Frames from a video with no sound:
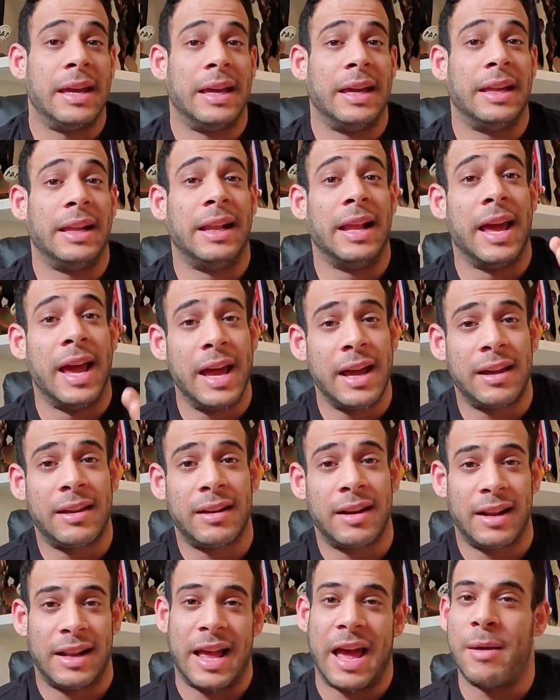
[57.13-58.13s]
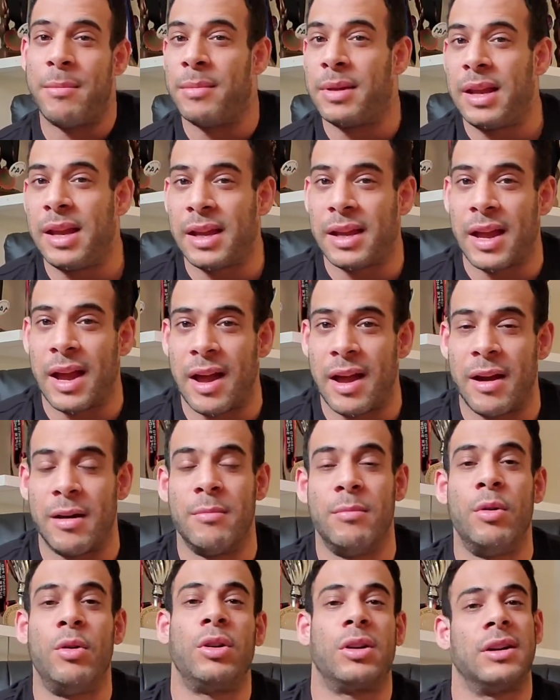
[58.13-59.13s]
الهجره لامريكا
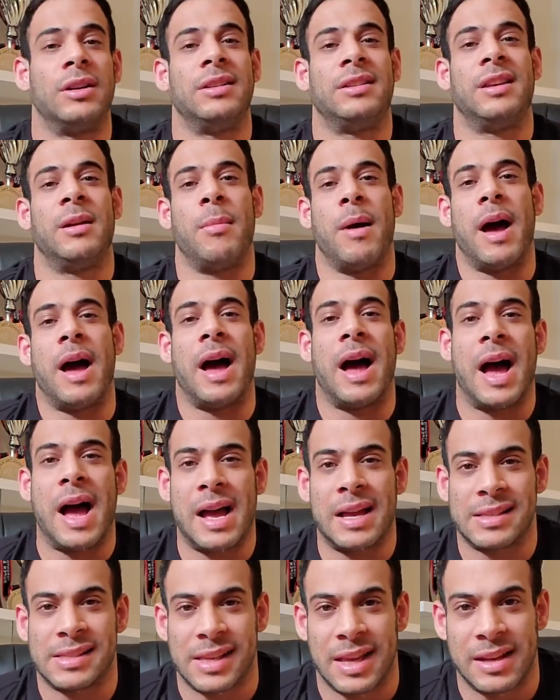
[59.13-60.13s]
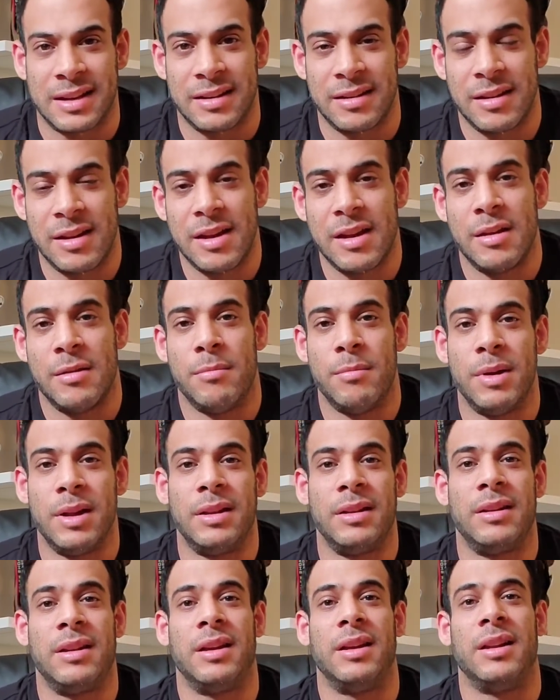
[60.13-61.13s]
ممكن تبقى احسن
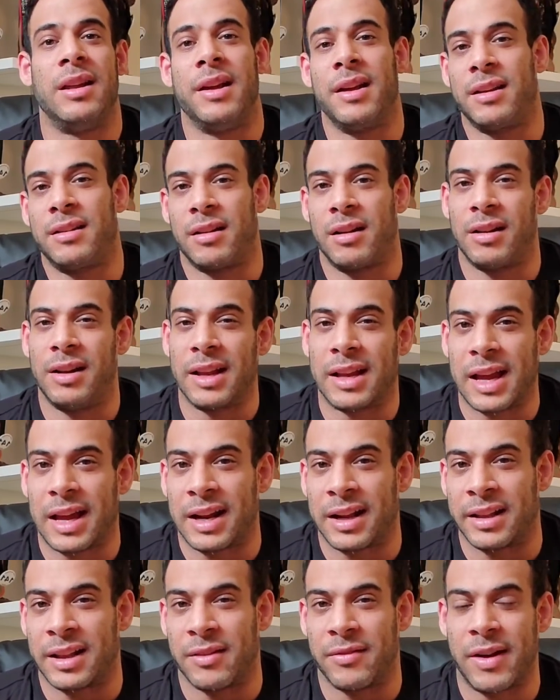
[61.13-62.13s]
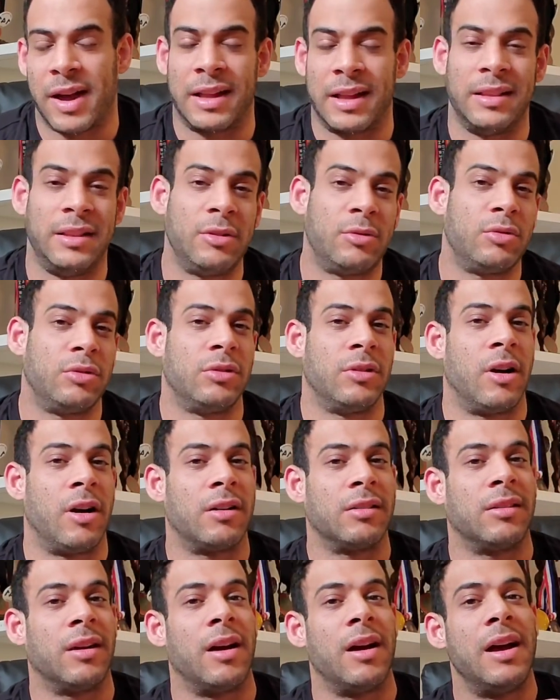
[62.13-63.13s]
من الهجره لكندا فهديكم
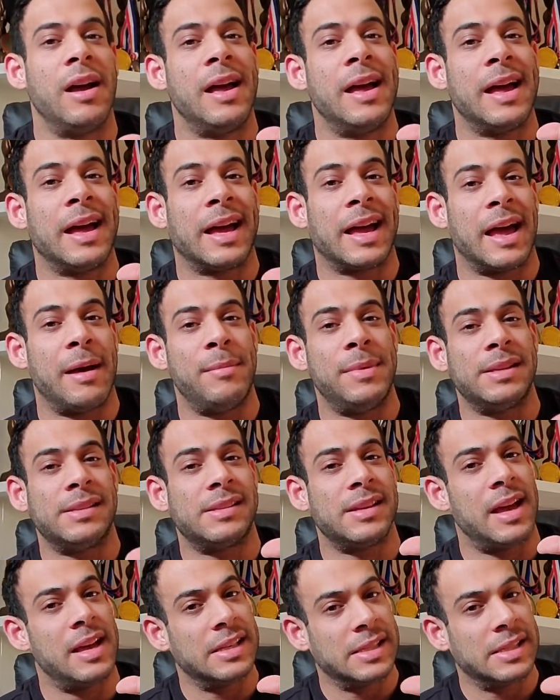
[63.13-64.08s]
النهارده خمس